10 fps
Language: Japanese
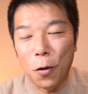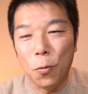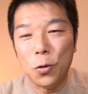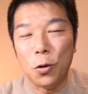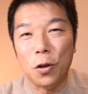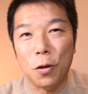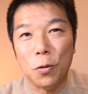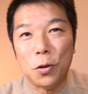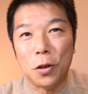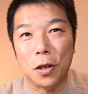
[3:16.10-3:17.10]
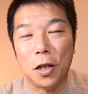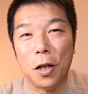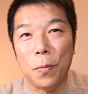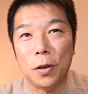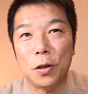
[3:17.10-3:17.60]
あ、面白いな、面白いなって何
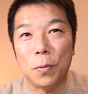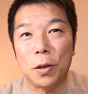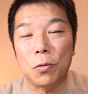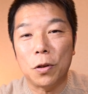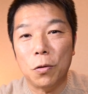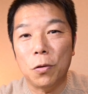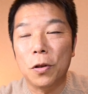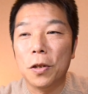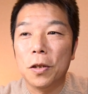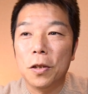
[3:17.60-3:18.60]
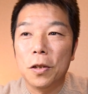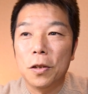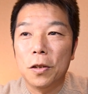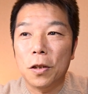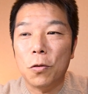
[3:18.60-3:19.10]
回もやってしまったんですけど、
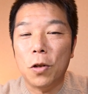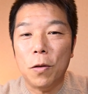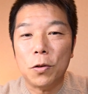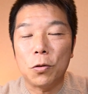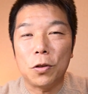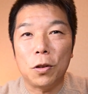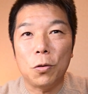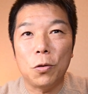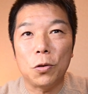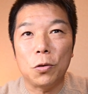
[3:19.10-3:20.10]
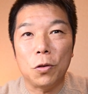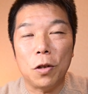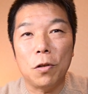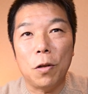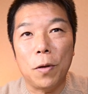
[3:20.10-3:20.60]
今回はその Z50 の
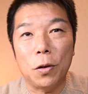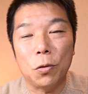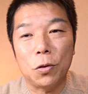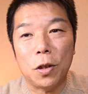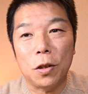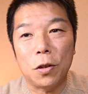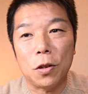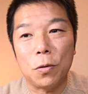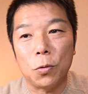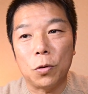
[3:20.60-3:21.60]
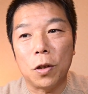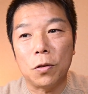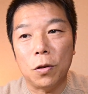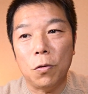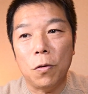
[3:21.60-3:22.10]
ね、グラファイトを使って写真を撮ったんで
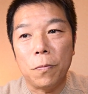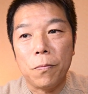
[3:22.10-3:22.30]
すけど、